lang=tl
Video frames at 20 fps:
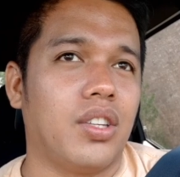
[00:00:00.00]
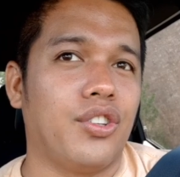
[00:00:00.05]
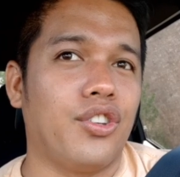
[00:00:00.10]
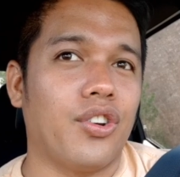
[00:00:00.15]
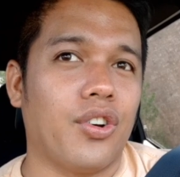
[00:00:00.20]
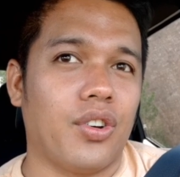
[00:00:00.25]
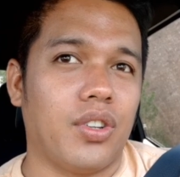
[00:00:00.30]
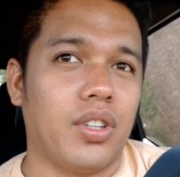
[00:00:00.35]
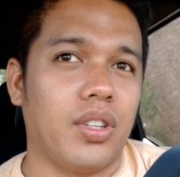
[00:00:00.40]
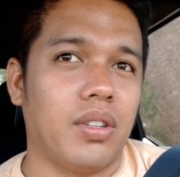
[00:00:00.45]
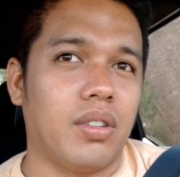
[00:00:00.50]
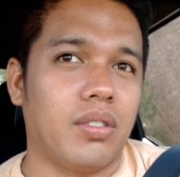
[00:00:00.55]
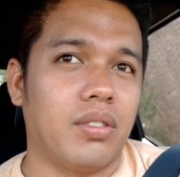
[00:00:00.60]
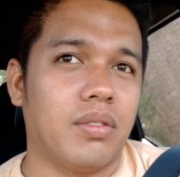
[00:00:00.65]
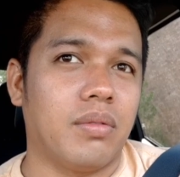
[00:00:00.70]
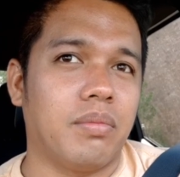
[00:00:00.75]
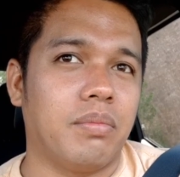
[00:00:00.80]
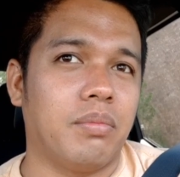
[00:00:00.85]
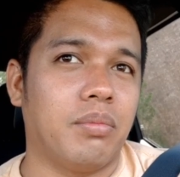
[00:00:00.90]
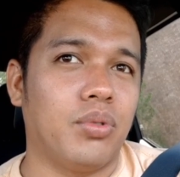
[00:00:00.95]
yon
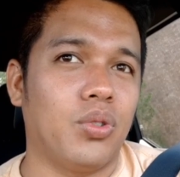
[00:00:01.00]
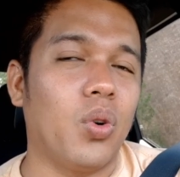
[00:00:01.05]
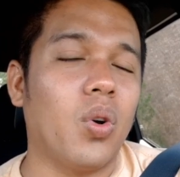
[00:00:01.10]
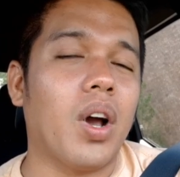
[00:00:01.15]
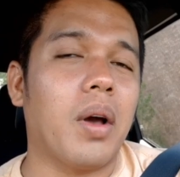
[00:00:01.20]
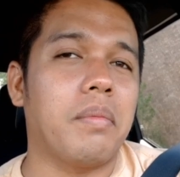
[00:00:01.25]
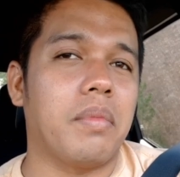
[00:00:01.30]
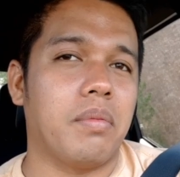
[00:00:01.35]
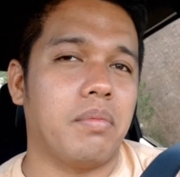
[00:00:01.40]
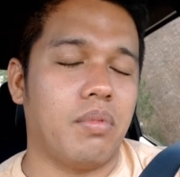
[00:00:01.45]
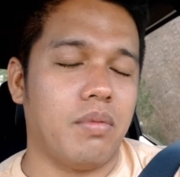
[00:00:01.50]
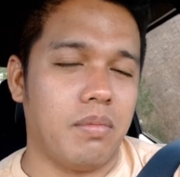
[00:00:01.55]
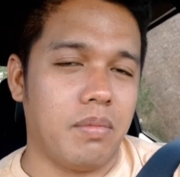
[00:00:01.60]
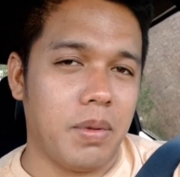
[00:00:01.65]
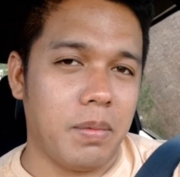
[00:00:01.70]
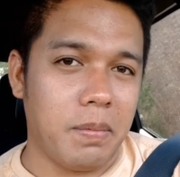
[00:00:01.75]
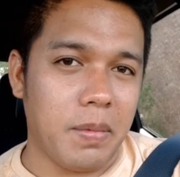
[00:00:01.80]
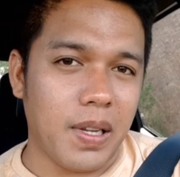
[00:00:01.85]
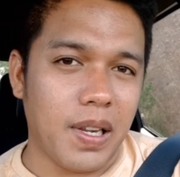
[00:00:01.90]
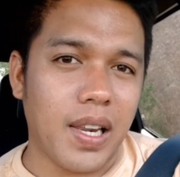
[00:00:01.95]
doon kami
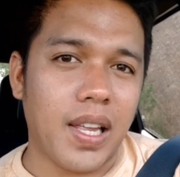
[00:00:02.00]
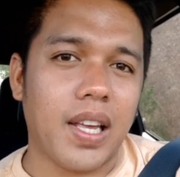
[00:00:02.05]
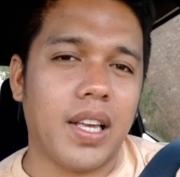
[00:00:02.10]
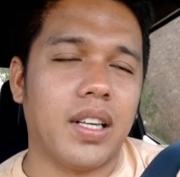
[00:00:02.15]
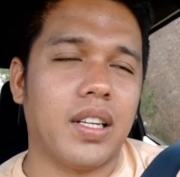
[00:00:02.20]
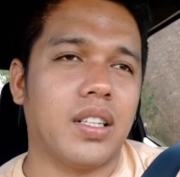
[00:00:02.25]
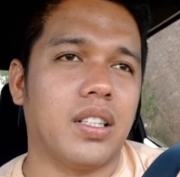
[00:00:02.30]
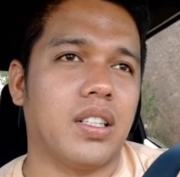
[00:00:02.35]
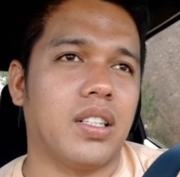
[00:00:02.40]
bumibili.